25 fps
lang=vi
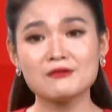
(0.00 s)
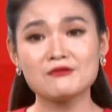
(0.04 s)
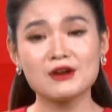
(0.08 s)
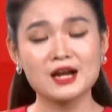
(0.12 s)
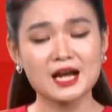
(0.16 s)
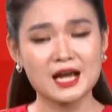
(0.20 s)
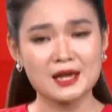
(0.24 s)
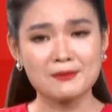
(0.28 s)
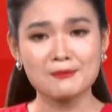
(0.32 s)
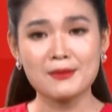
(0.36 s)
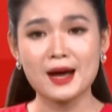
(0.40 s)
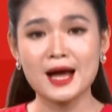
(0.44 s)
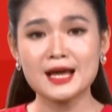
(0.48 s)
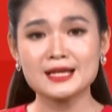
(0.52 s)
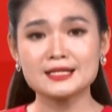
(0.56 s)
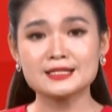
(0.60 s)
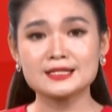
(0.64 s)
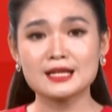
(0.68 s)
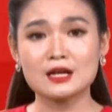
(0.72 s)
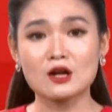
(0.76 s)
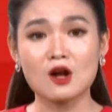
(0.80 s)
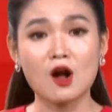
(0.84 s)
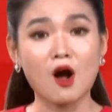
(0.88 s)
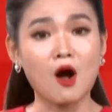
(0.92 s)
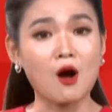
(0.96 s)
nay và ngày mai
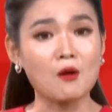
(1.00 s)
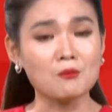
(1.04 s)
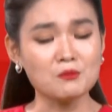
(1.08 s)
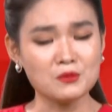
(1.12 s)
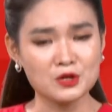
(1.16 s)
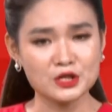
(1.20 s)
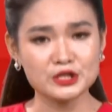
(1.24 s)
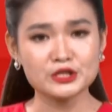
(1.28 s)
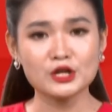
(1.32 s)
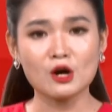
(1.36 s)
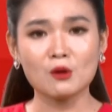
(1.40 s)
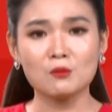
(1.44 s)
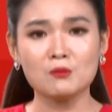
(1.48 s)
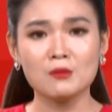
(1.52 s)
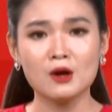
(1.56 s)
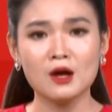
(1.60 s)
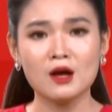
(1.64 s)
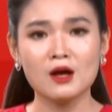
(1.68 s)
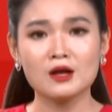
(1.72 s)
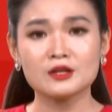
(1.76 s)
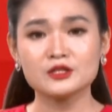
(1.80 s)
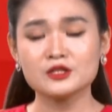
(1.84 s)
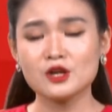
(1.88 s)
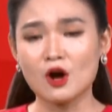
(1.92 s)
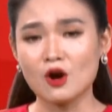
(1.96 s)
sẽ có mưa dông,
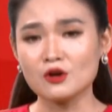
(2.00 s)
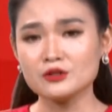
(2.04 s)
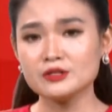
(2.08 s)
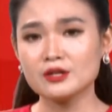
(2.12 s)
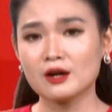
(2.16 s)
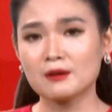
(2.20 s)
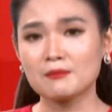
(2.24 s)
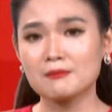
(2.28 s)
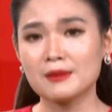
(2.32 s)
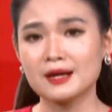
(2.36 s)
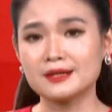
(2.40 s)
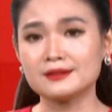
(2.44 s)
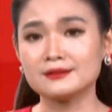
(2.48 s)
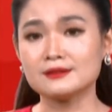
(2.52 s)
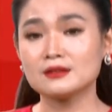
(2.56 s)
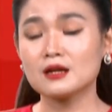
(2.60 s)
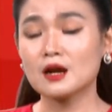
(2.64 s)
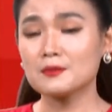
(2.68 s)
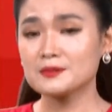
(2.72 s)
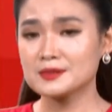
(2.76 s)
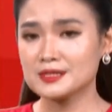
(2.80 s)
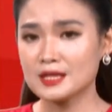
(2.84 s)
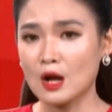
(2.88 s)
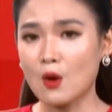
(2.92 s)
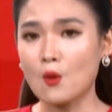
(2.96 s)
gió giật mạnh
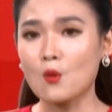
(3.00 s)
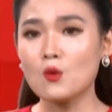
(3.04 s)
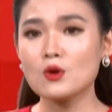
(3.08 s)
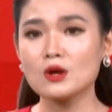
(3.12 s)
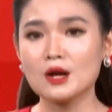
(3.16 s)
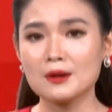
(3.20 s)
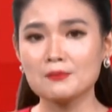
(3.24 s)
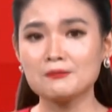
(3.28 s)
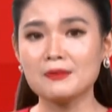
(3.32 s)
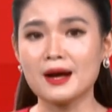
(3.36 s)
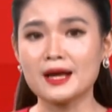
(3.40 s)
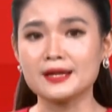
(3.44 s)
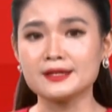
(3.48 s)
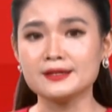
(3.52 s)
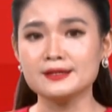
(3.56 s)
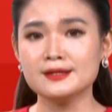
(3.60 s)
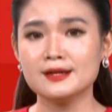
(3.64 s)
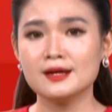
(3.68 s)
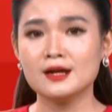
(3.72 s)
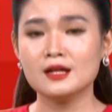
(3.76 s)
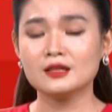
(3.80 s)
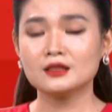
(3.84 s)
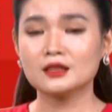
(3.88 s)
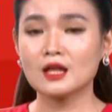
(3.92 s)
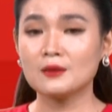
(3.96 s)
cấp sáu, cấp bảy,
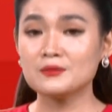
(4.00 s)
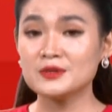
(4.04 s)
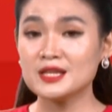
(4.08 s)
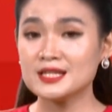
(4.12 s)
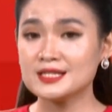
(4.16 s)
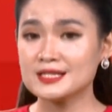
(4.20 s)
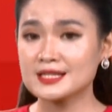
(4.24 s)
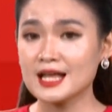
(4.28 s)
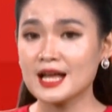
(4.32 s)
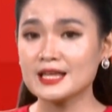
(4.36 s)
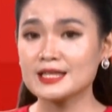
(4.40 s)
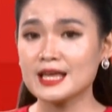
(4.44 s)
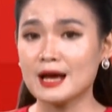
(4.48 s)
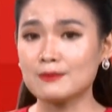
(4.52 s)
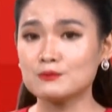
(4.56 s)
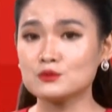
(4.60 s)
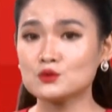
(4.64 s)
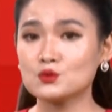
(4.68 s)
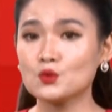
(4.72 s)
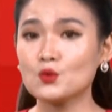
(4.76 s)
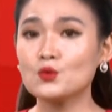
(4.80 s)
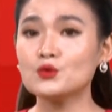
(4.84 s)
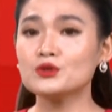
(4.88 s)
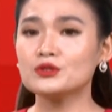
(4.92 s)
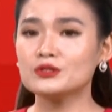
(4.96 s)
tầm nhìn xa giảm
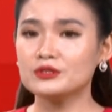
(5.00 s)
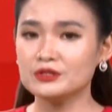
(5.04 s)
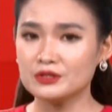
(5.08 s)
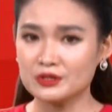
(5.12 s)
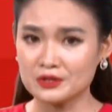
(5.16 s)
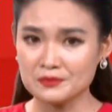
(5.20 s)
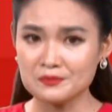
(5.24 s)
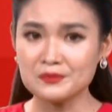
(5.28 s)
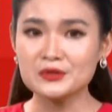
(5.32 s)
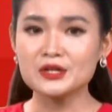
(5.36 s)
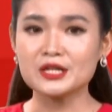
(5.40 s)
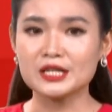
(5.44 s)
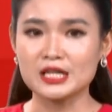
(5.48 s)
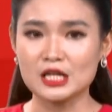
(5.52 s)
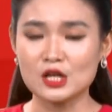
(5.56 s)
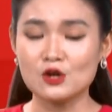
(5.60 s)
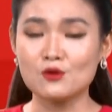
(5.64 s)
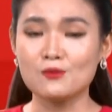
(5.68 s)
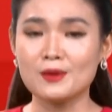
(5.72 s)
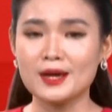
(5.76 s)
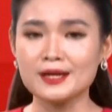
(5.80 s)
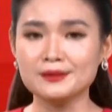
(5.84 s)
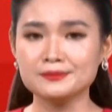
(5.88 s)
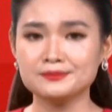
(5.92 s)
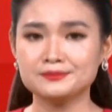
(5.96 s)
xuống dưới mười
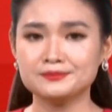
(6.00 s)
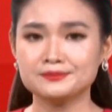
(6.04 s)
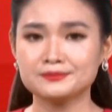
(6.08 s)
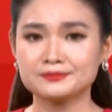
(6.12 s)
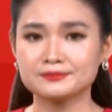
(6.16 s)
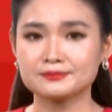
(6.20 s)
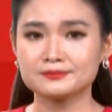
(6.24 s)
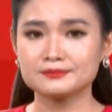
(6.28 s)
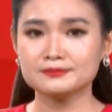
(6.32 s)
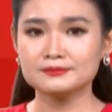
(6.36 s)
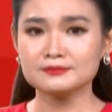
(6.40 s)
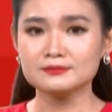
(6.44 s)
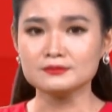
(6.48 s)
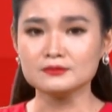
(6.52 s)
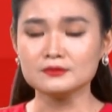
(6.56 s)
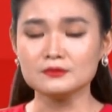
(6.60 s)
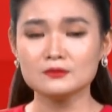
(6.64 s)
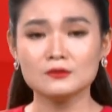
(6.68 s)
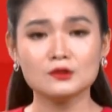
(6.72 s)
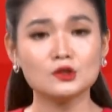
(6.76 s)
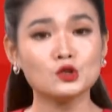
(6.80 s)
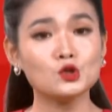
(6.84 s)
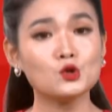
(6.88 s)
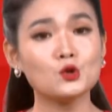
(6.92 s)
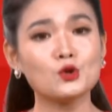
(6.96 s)
ki-lô-mét.
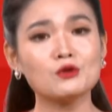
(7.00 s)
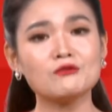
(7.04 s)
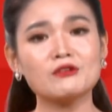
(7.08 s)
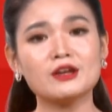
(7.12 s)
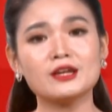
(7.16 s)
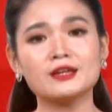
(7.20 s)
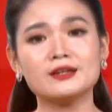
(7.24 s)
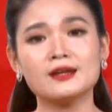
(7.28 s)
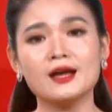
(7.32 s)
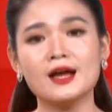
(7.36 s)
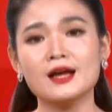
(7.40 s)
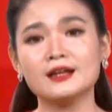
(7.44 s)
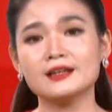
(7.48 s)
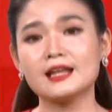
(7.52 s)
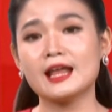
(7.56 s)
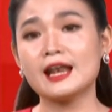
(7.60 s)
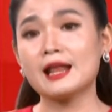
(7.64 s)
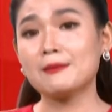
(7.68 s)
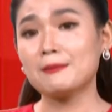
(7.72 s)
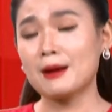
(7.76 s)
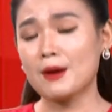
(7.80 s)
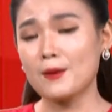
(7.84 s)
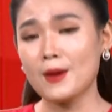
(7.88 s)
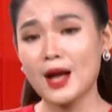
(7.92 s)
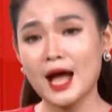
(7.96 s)
Thưa quý vị, để
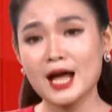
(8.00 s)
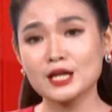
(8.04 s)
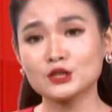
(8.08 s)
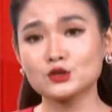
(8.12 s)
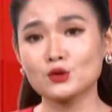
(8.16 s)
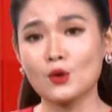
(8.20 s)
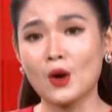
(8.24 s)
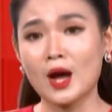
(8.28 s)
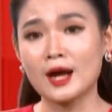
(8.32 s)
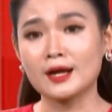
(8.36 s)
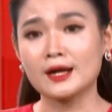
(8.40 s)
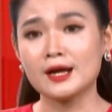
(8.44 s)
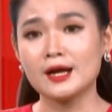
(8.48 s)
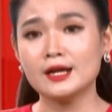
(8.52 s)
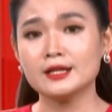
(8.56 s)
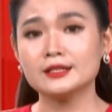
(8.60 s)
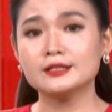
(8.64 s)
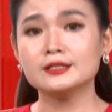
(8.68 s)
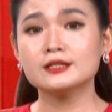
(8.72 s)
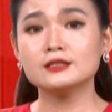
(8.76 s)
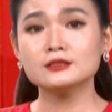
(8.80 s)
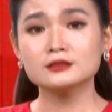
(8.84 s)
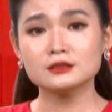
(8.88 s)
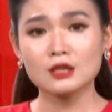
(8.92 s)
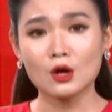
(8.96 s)
đảm bảo an toàn,
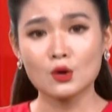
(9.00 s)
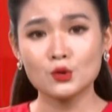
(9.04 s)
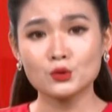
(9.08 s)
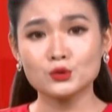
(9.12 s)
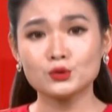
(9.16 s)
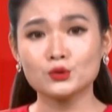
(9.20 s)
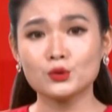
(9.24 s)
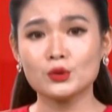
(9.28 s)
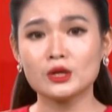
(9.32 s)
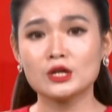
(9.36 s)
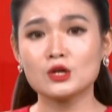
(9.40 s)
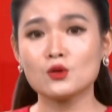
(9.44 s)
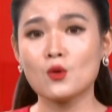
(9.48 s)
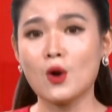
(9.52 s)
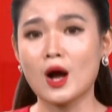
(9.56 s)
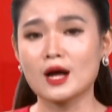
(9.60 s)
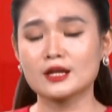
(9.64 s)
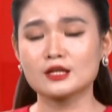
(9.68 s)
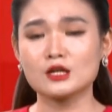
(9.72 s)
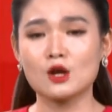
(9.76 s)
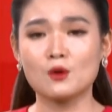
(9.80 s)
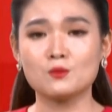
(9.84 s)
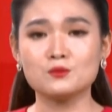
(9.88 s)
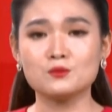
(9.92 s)
những tàu thuyền hoạt